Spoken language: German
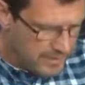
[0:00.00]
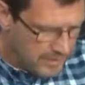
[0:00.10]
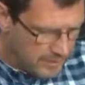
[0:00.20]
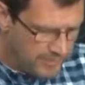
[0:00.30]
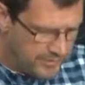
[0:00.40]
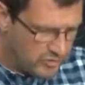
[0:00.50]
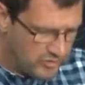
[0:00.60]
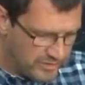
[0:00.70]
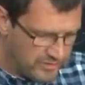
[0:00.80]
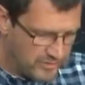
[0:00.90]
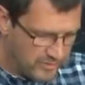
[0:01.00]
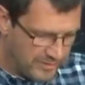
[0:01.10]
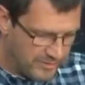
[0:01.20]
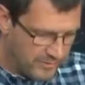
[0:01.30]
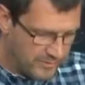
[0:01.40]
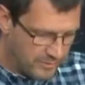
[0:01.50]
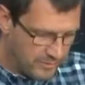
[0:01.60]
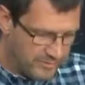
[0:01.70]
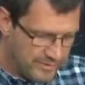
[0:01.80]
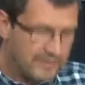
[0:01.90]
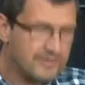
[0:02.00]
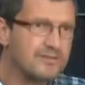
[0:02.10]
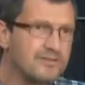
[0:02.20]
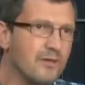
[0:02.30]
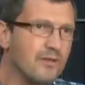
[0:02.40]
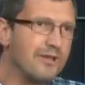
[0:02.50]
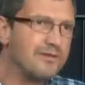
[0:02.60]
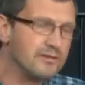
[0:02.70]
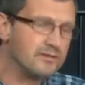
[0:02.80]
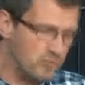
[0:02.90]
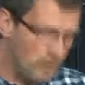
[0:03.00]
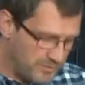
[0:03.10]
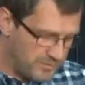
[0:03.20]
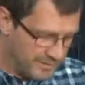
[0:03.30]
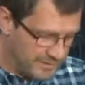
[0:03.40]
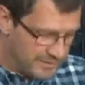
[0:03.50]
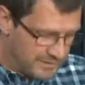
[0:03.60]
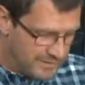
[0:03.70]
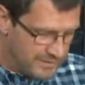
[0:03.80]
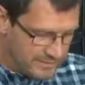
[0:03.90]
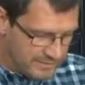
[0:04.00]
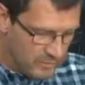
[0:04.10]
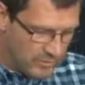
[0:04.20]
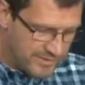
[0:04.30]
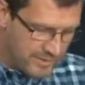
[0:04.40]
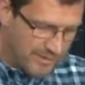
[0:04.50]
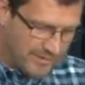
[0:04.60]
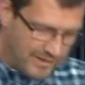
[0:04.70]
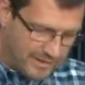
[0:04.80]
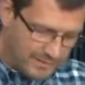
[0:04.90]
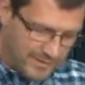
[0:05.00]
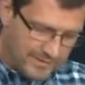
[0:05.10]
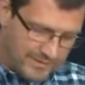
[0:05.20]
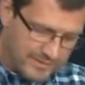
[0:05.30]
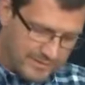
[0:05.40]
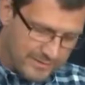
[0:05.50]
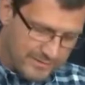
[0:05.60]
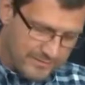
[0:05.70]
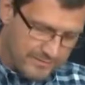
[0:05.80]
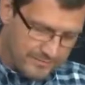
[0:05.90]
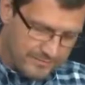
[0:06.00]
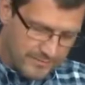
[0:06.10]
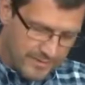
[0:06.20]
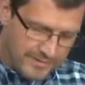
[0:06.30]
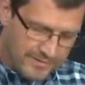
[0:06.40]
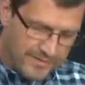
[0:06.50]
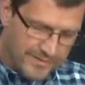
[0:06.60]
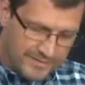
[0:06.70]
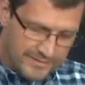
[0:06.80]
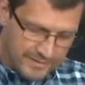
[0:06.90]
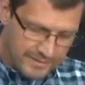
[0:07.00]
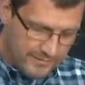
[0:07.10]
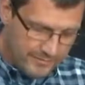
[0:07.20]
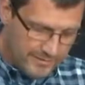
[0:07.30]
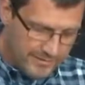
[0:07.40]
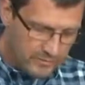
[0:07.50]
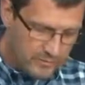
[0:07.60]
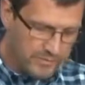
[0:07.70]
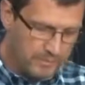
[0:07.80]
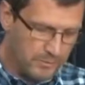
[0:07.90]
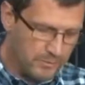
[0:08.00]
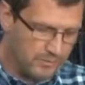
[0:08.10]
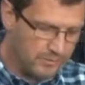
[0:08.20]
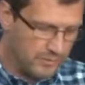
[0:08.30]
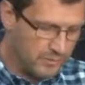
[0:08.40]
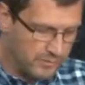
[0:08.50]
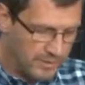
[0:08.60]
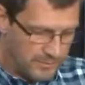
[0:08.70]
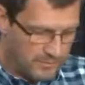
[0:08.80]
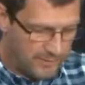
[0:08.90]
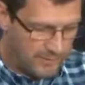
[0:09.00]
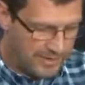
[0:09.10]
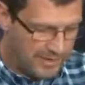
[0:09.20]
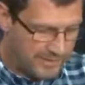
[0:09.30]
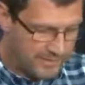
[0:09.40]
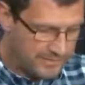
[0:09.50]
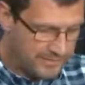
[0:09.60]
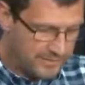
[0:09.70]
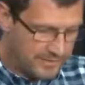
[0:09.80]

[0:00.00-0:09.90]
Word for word: Im Unterschied zu 2009 sind es auch andere Jobs, die in Kurzarbeit angemeldet sind. Die Krise trifft nicht nur die Produktion mit voller Härte,